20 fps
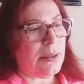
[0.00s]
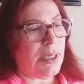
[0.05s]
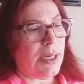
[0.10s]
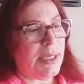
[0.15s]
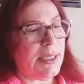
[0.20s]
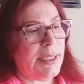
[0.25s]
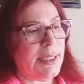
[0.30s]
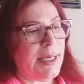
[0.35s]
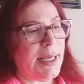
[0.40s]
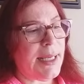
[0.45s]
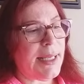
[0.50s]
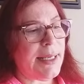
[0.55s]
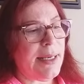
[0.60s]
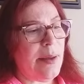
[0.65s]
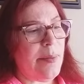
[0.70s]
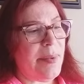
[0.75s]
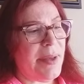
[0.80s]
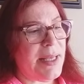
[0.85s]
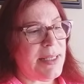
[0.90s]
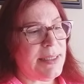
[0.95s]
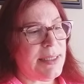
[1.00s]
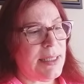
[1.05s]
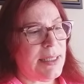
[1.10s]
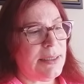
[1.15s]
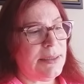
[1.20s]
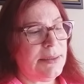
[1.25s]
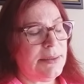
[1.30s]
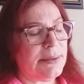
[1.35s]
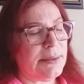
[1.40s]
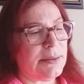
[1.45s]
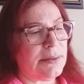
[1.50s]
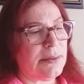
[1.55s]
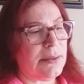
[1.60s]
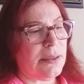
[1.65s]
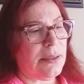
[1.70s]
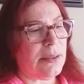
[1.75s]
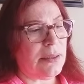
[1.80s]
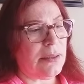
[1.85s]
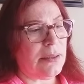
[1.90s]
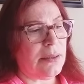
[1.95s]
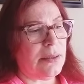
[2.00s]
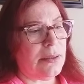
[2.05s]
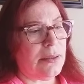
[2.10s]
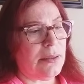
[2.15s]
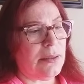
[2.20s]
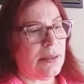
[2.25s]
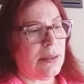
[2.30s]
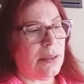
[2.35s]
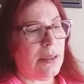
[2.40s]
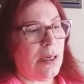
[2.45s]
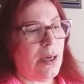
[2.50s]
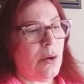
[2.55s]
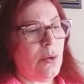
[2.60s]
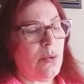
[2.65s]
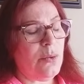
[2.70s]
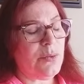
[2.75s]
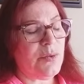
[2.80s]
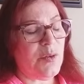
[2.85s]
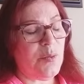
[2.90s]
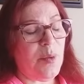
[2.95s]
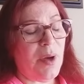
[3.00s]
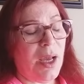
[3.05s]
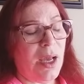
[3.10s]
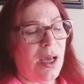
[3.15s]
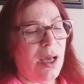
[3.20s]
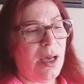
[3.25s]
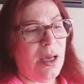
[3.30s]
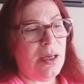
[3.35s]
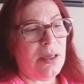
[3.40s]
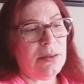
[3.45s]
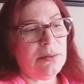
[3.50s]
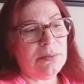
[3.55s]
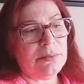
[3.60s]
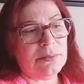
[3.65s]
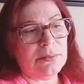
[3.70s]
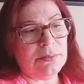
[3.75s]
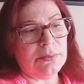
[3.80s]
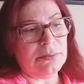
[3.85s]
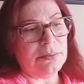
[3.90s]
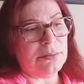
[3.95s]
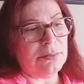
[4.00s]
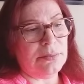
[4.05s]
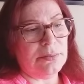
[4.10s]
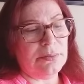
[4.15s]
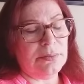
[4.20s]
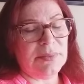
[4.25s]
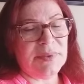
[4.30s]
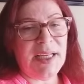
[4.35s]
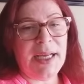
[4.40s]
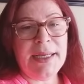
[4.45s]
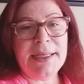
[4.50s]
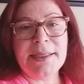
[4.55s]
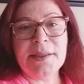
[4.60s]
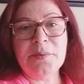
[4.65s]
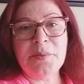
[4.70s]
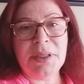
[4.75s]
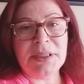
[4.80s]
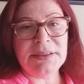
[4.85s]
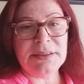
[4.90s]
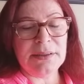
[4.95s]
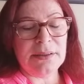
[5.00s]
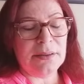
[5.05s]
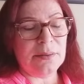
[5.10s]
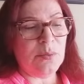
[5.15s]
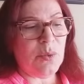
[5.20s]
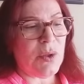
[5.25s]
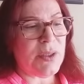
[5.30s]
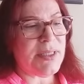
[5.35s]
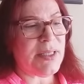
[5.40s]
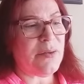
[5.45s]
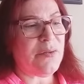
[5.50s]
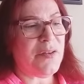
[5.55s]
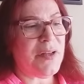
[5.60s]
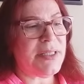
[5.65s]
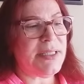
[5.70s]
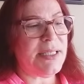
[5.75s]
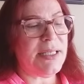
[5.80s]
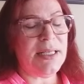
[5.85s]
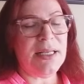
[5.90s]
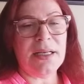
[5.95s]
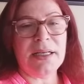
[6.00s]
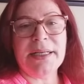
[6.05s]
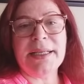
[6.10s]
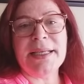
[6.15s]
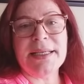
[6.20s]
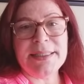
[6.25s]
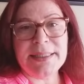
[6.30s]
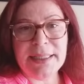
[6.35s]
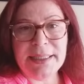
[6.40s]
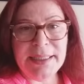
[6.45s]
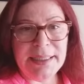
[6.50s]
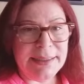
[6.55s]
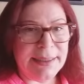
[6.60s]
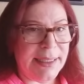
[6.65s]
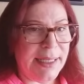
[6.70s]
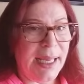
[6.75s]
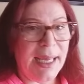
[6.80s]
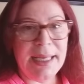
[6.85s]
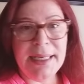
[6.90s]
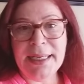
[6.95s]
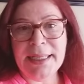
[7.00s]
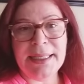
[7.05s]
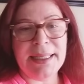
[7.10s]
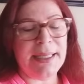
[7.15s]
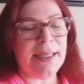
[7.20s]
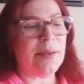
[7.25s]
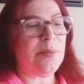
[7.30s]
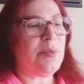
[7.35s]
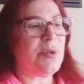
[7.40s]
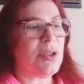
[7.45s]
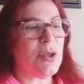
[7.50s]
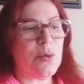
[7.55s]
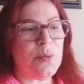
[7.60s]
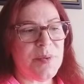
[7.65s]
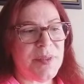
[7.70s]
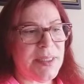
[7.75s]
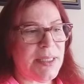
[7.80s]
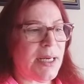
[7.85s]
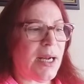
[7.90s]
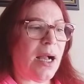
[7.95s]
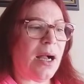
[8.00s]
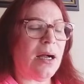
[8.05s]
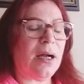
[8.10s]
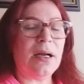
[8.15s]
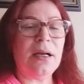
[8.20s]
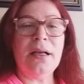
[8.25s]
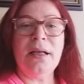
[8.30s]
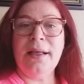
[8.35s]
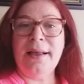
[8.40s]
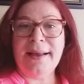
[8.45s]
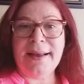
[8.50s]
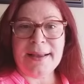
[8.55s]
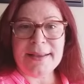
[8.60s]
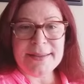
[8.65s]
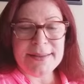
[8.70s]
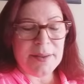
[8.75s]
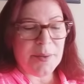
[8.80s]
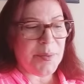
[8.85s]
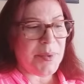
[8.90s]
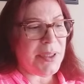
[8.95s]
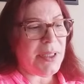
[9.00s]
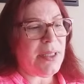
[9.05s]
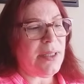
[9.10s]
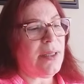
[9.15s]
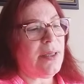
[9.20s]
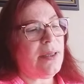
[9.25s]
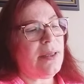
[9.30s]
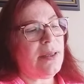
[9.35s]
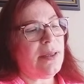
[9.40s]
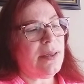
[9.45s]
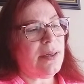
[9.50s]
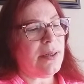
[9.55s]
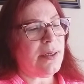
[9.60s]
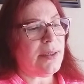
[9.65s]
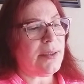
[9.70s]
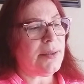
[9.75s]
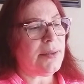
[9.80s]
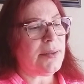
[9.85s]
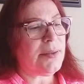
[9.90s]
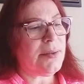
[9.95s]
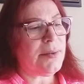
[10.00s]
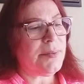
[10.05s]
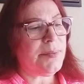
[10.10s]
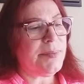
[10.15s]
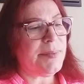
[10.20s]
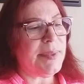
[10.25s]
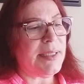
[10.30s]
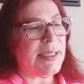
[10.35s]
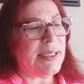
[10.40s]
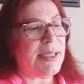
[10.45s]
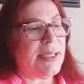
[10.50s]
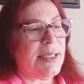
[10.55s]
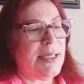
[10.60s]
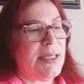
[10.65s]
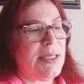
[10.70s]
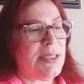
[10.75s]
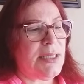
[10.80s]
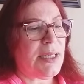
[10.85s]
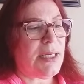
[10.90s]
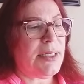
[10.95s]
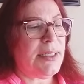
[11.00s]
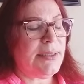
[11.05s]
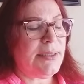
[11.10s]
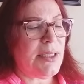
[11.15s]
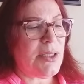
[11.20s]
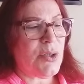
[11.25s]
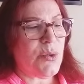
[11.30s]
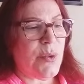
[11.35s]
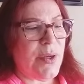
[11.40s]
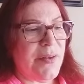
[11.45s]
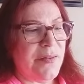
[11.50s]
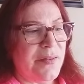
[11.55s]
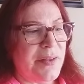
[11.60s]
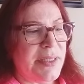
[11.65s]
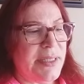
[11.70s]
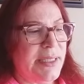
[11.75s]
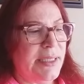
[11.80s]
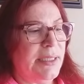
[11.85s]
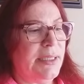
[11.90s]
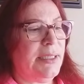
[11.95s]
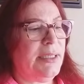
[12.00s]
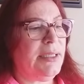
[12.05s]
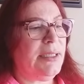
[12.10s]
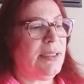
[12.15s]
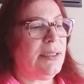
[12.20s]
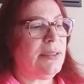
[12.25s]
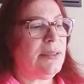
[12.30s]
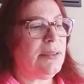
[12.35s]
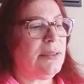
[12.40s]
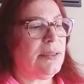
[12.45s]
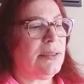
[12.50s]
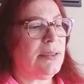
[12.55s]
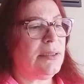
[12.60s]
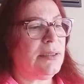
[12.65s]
على الأغلب أسد أو طباعها تحكمها المواصفات النارية سريعة الحركة بتجاوب بسرعة عصبية آه شعرته شوي فتحين